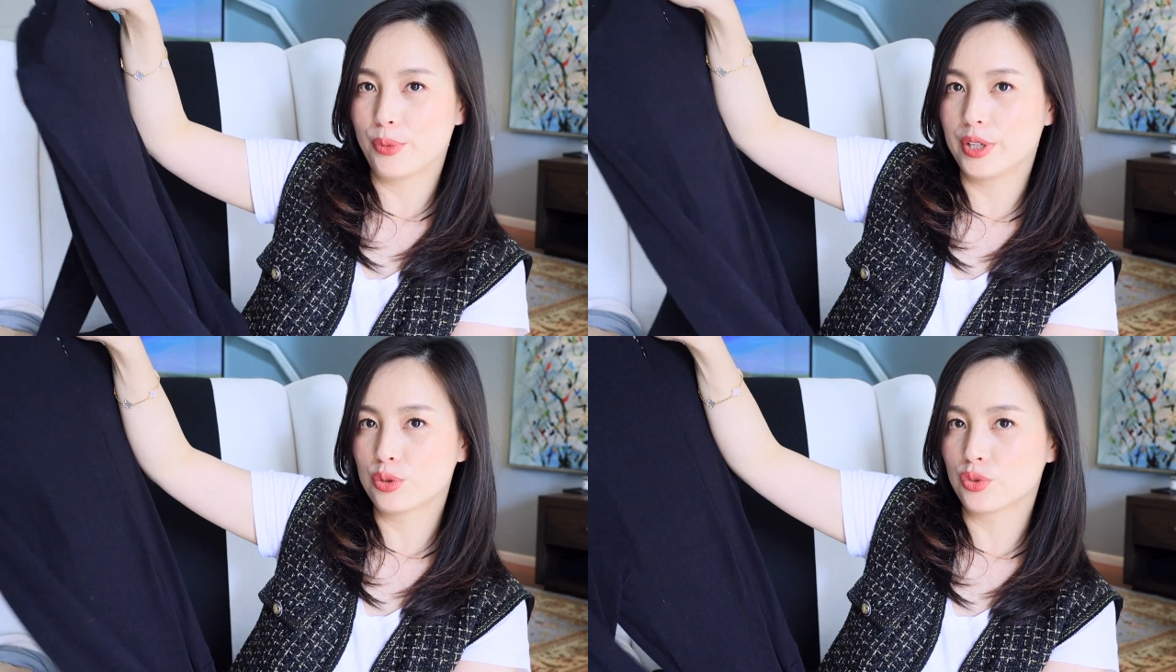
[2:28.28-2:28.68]
不
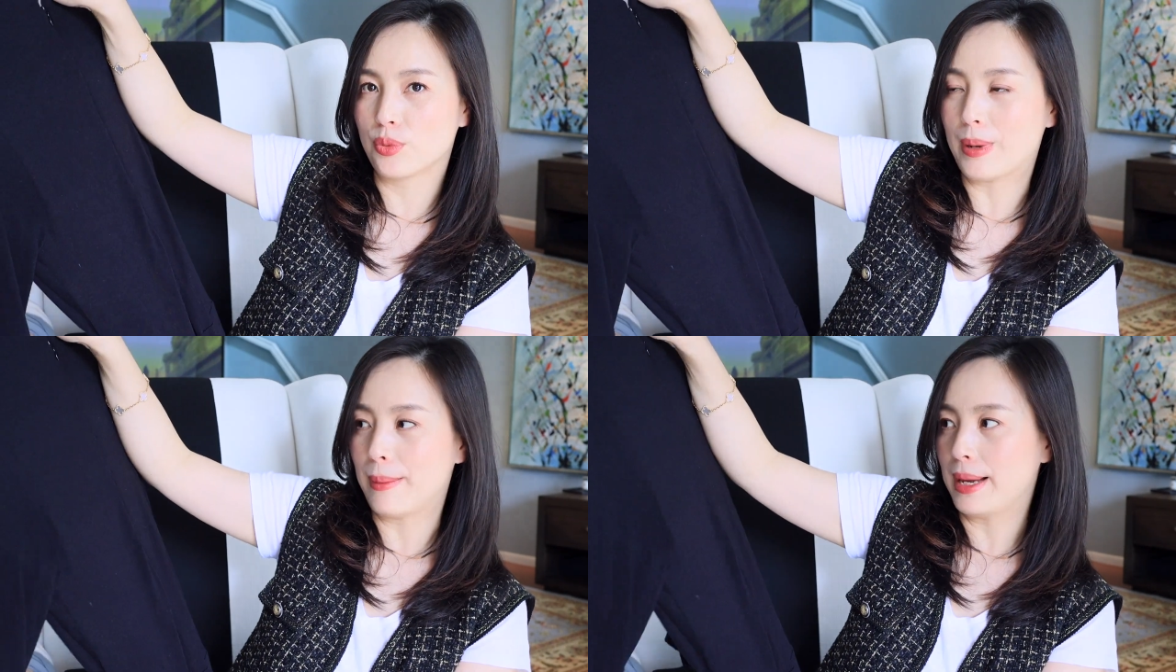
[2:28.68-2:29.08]
会皱
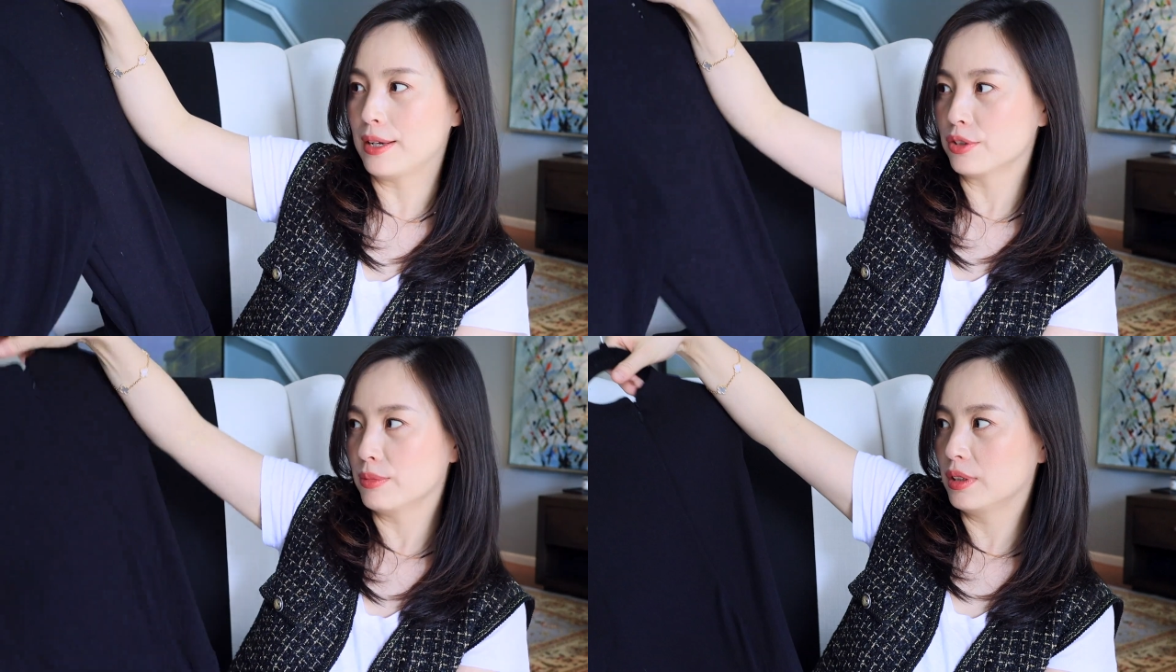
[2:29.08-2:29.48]
皱巴
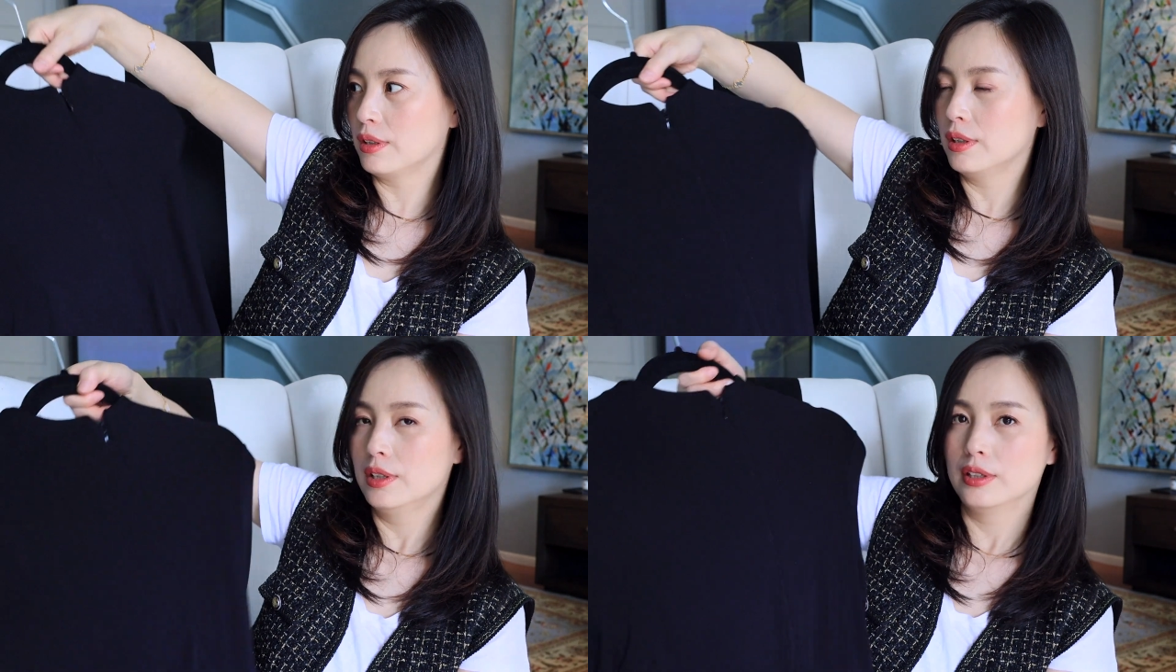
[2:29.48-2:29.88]
巴什么
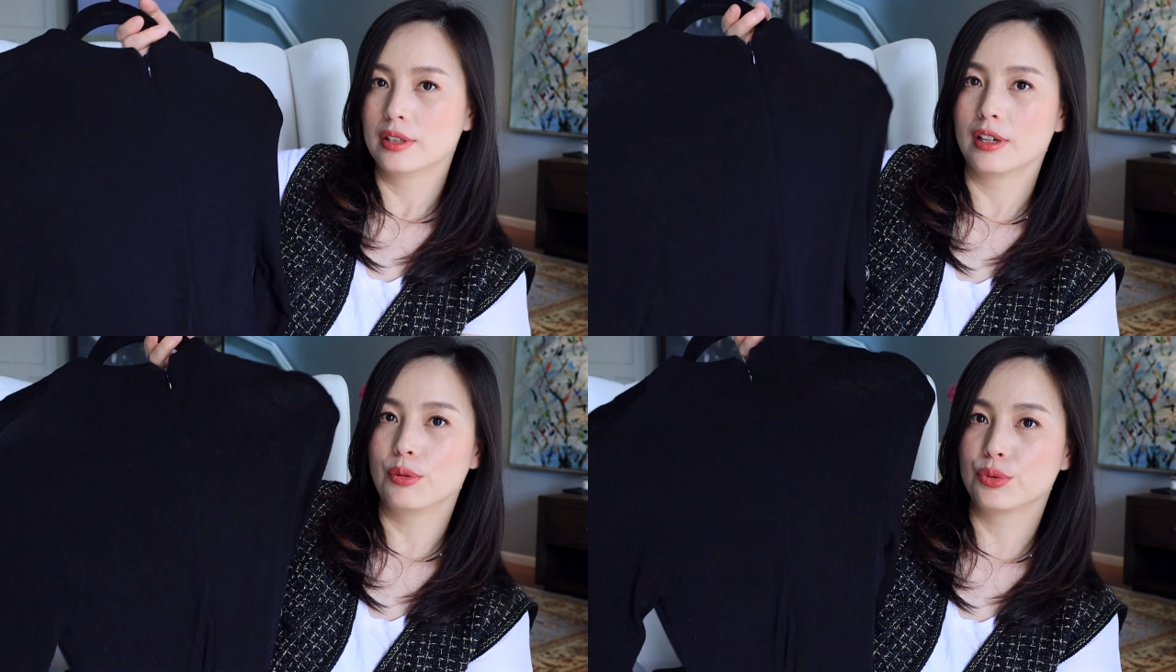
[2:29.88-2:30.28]
的。
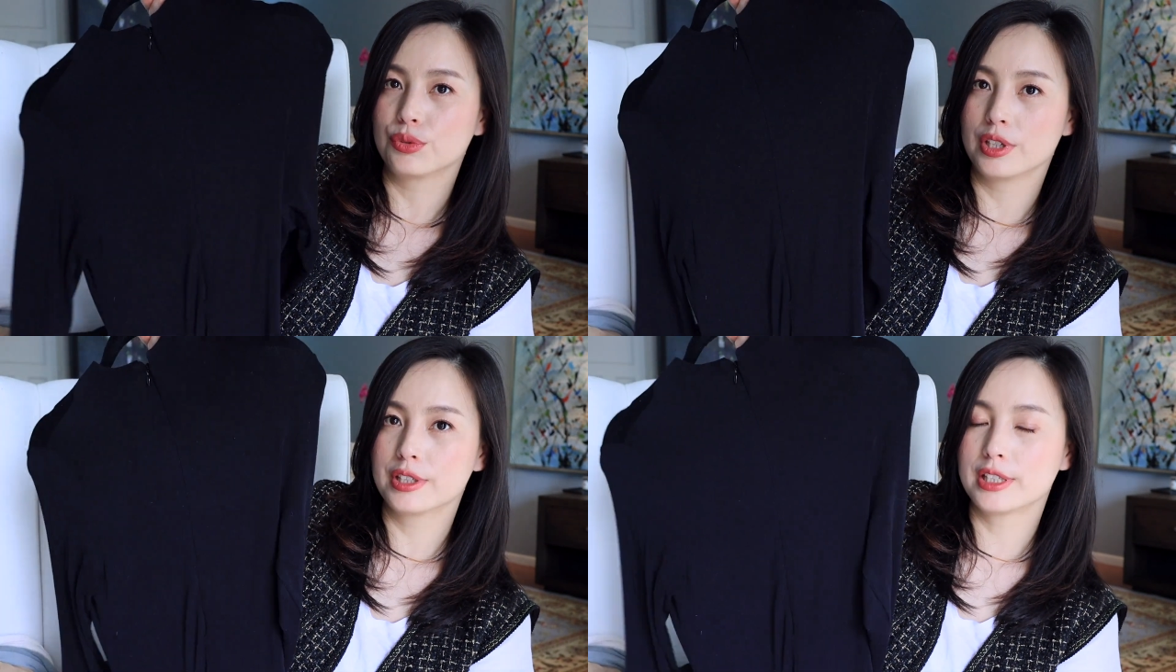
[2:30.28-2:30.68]
然后我
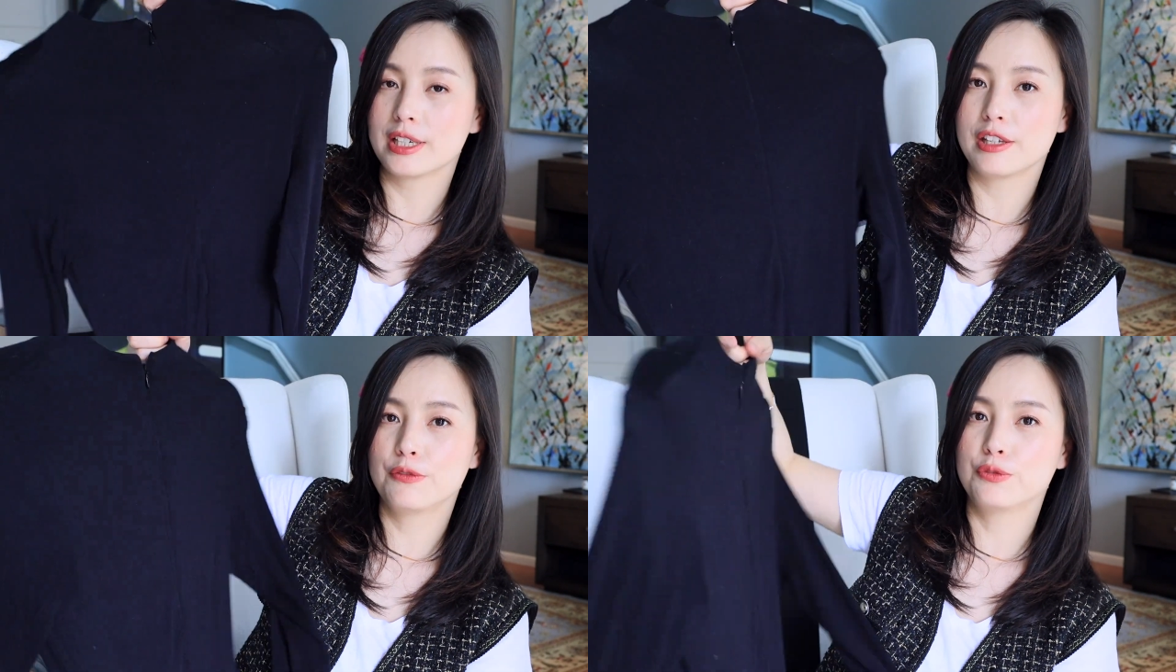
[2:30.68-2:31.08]
觉得这
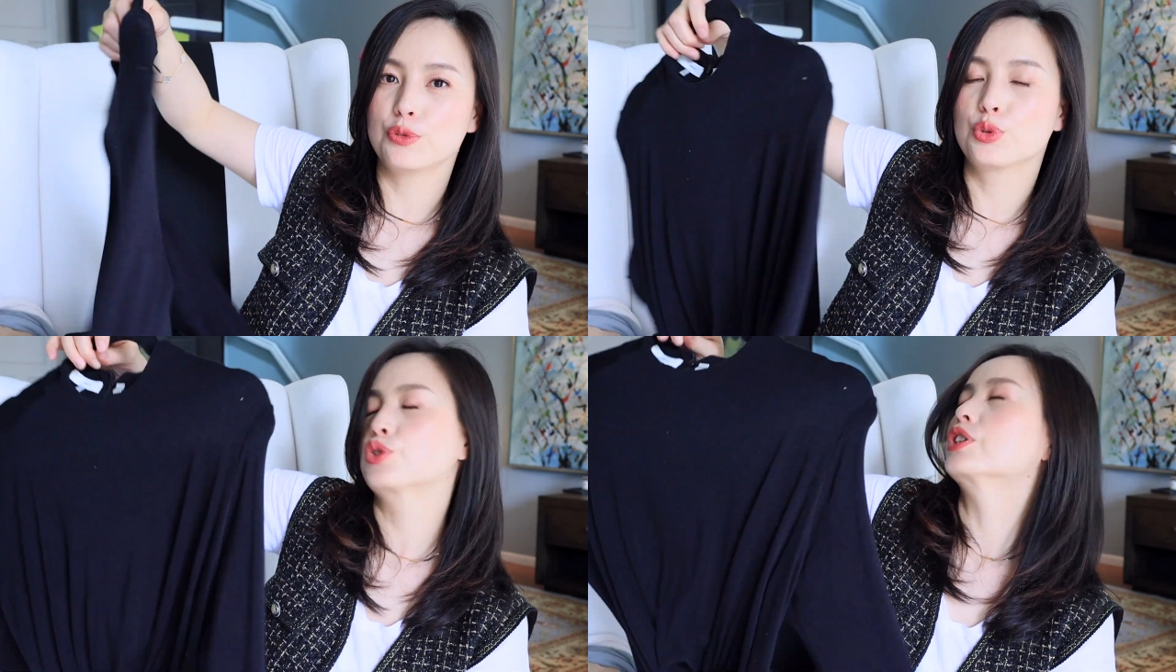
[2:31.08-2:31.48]
件衣
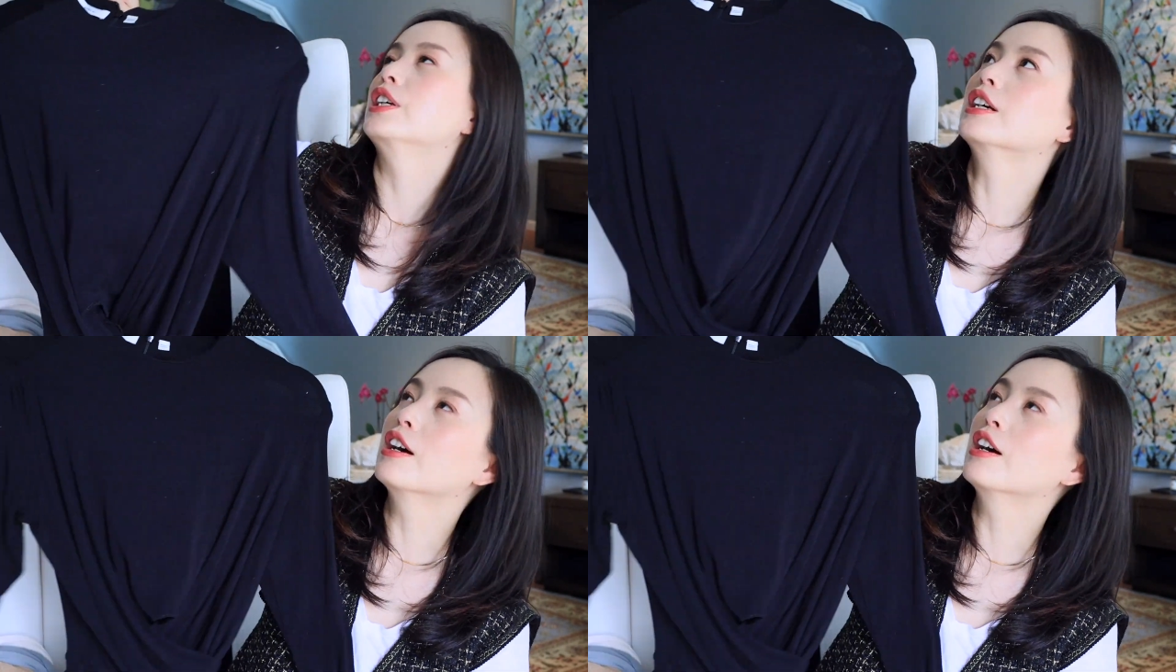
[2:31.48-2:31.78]
服是一